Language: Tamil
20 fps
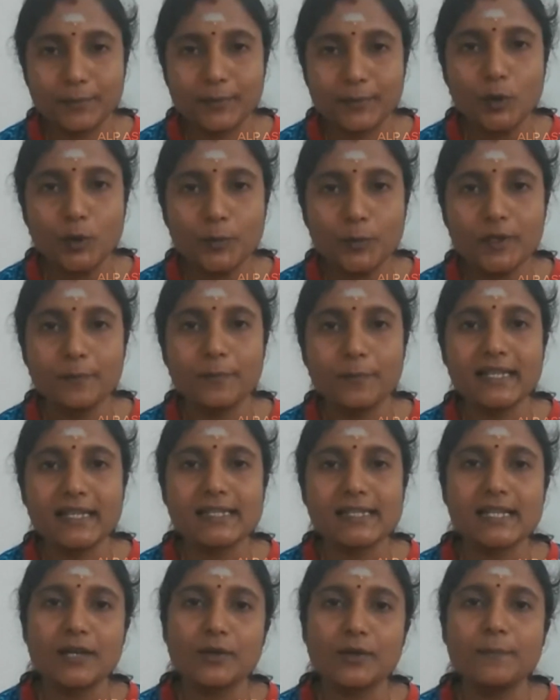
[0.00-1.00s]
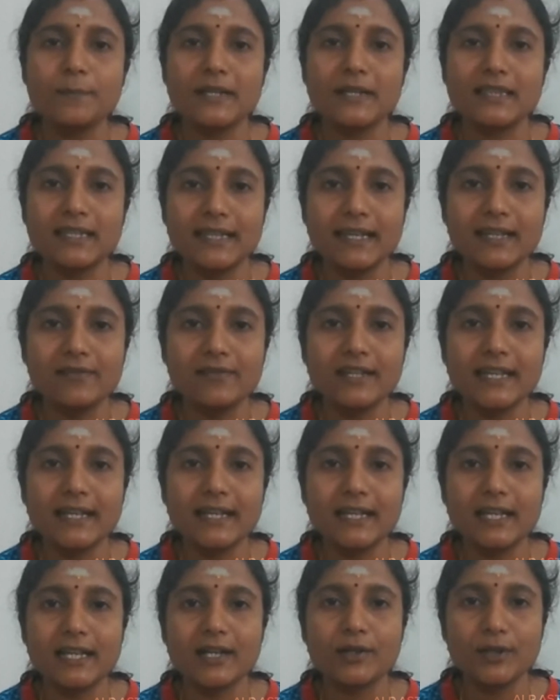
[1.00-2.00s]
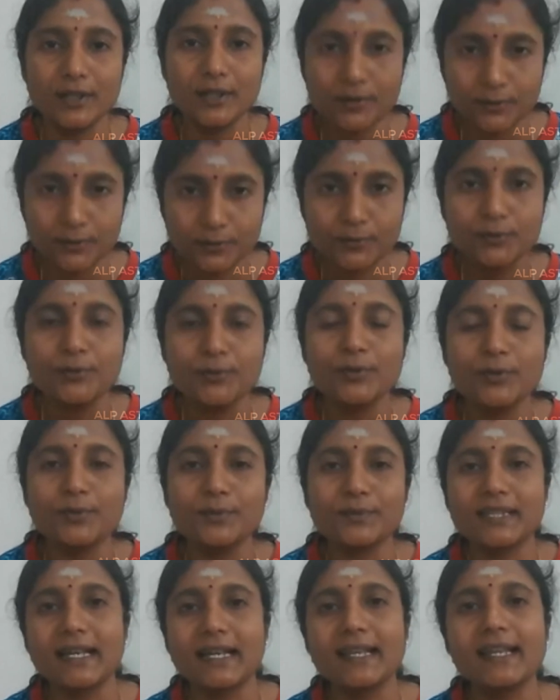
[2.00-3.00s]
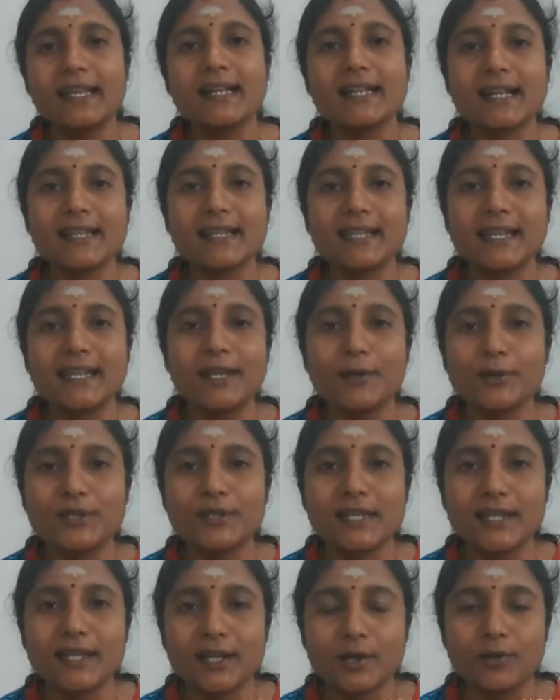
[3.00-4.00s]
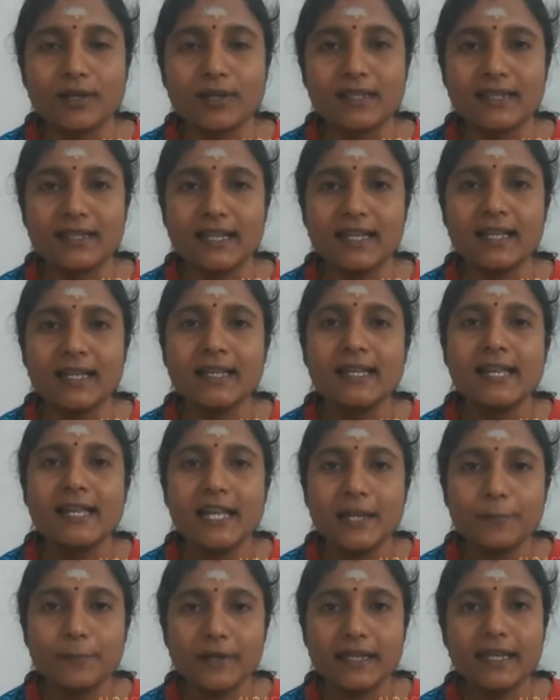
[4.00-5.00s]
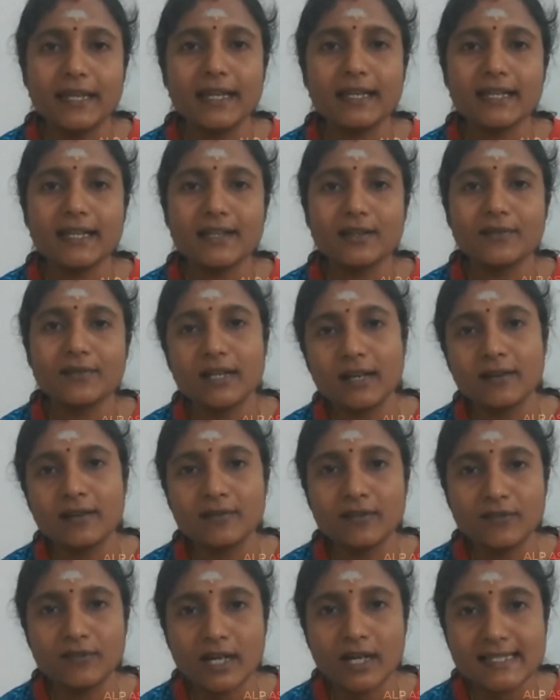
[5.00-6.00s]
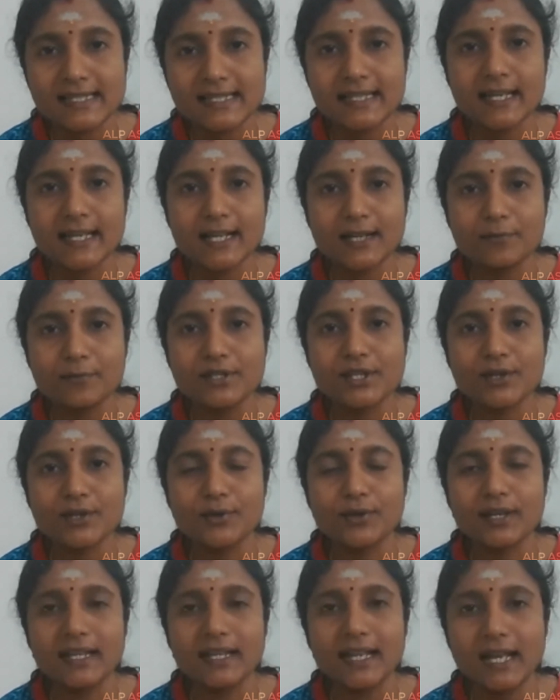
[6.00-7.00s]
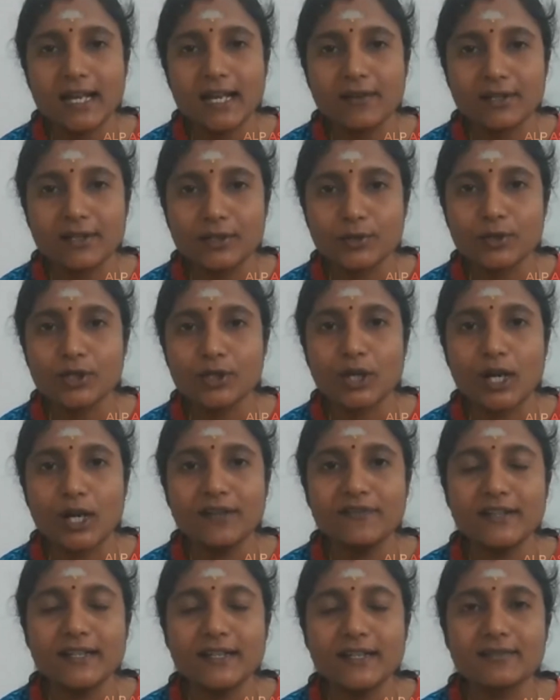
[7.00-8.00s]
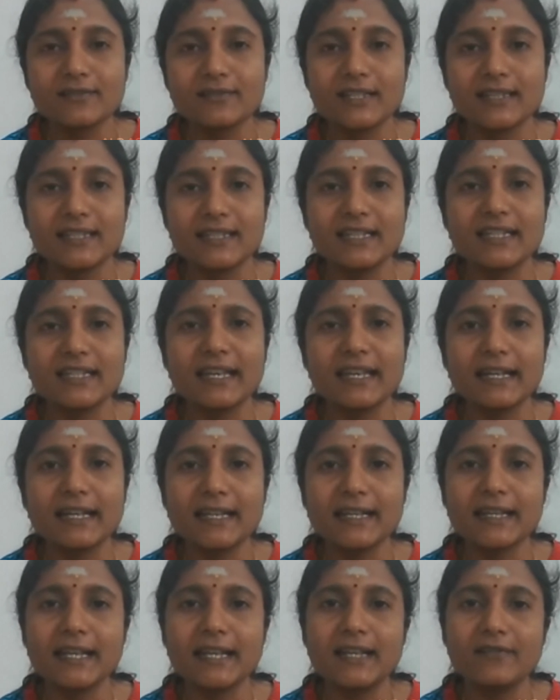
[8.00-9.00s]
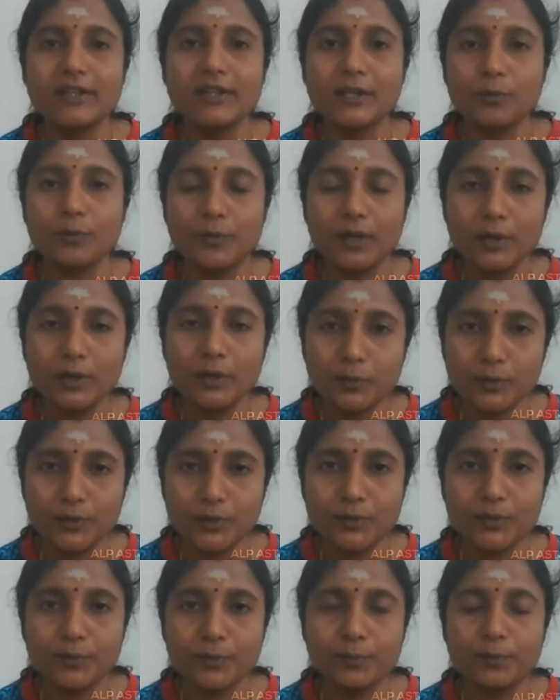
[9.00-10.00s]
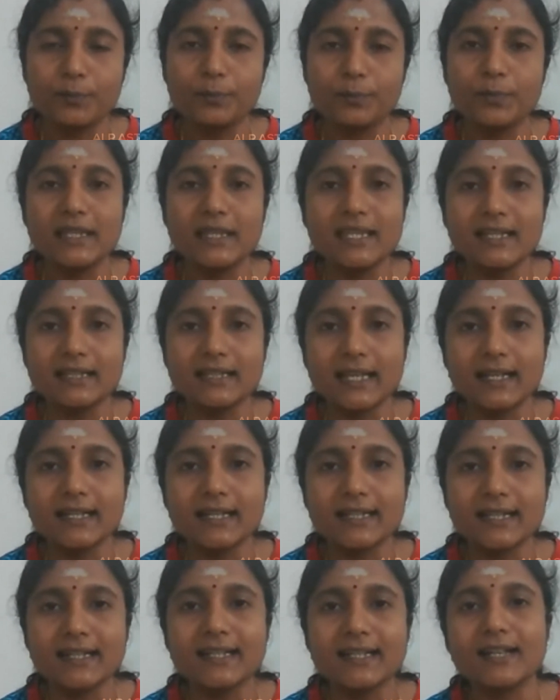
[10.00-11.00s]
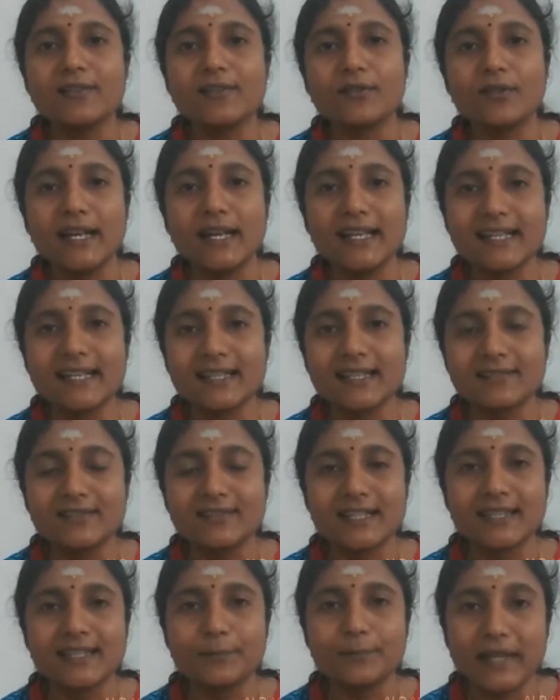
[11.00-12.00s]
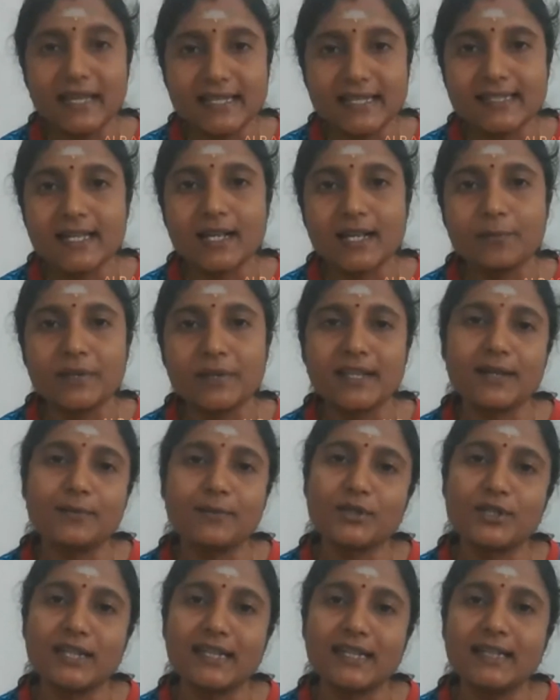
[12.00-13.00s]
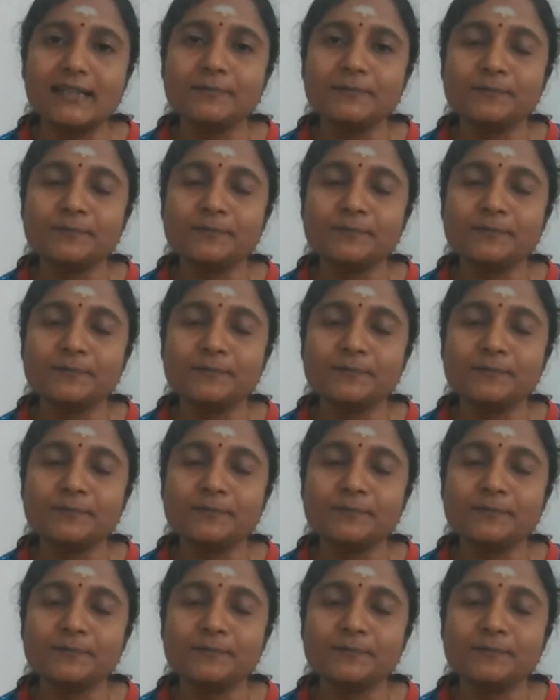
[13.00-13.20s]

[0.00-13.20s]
கூப்பிட்டு பேசினா கூட பத்து கேள்வி கேட்டா கூட ஊன் தலையாட்டுறதுக்கே யோசிக்கிற குழந்தை இப்ப கேட்கிற அவன் வாசிக்க ஆரம்பிச்ச உடனே அவனுக்கு ஒரு கான்பிடென்ட் வந்து கேட்ட கேள்விக்கு மகம் பதில் டக்கு டக்குன்னு அவன் வாயிலிருந்து வருது பேச ஆரம்பிக்கிறான் முதல்ல